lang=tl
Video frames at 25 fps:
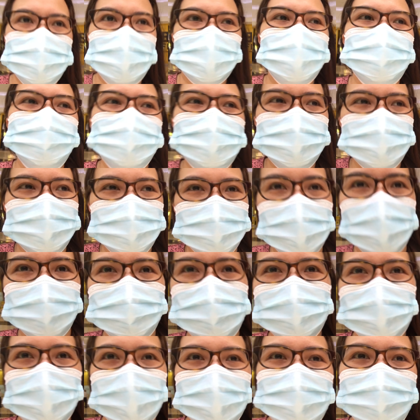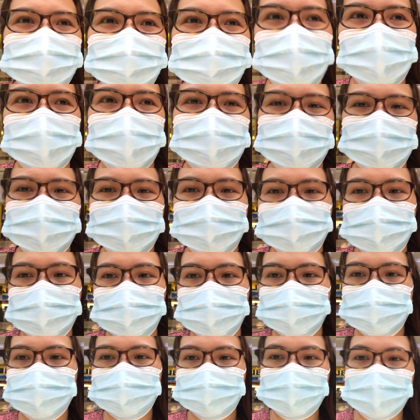na kami sa JB Hi-Fi.
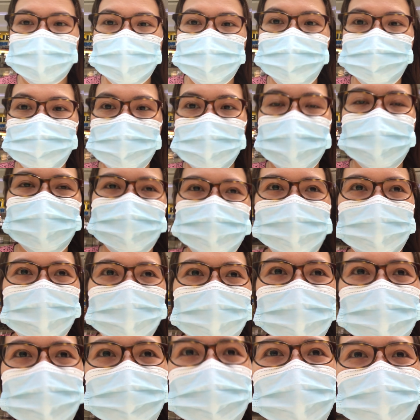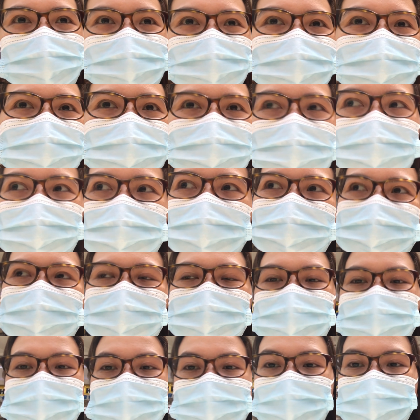5 minutes lang kami doon.
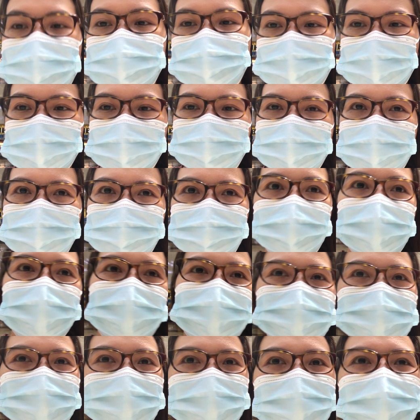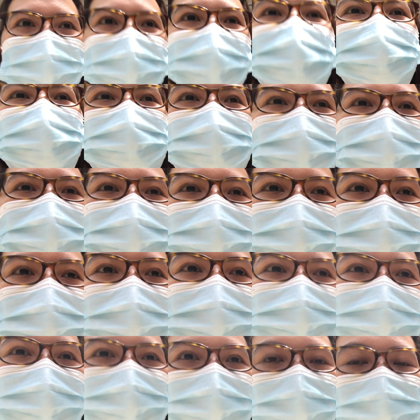Sobrang bilis lang kasi nga
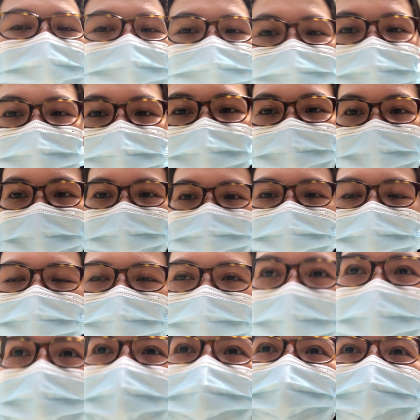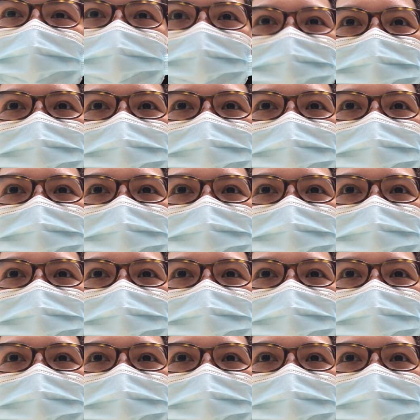tiningnan na namin kagabi ko